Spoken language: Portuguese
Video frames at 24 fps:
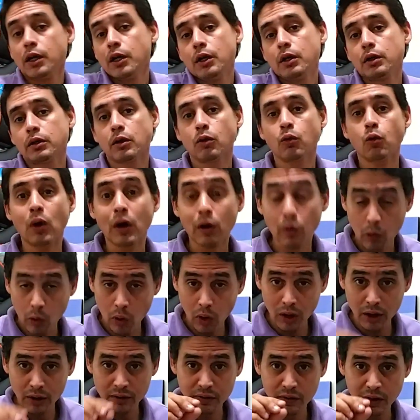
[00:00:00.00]
Então com a
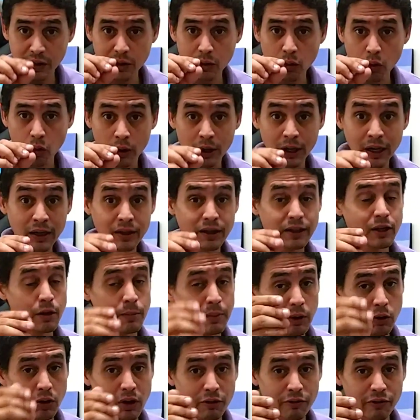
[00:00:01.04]
cola siliconada, que é uma
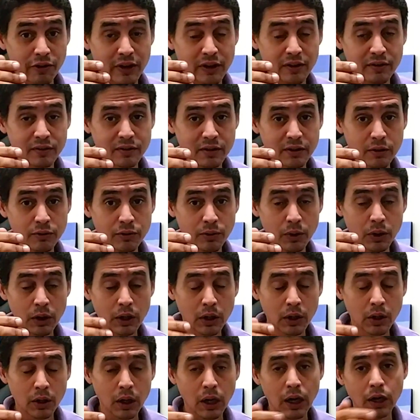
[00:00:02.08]
cola flexível,
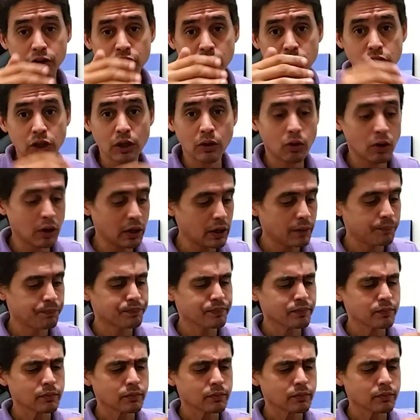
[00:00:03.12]
a gente agora